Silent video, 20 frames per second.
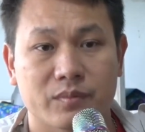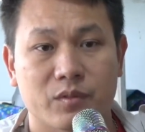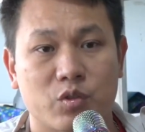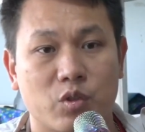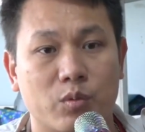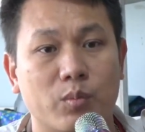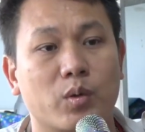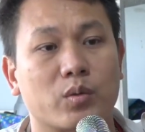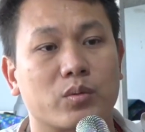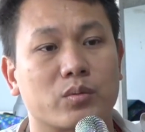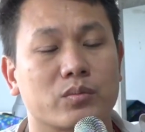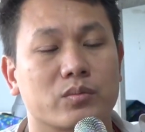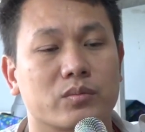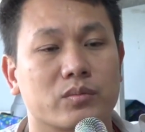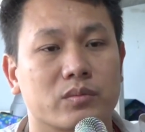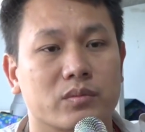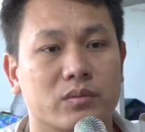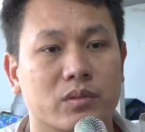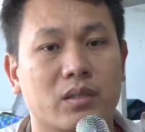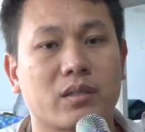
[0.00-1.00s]
số 1
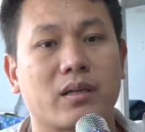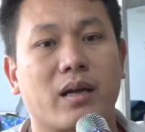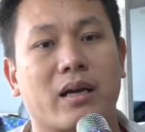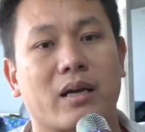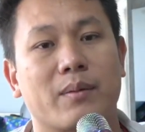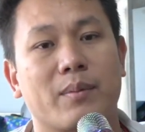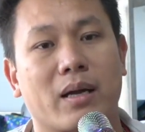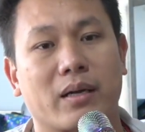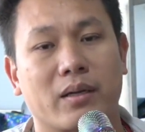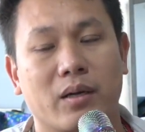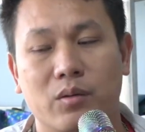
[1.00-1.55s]
tất cả các bảng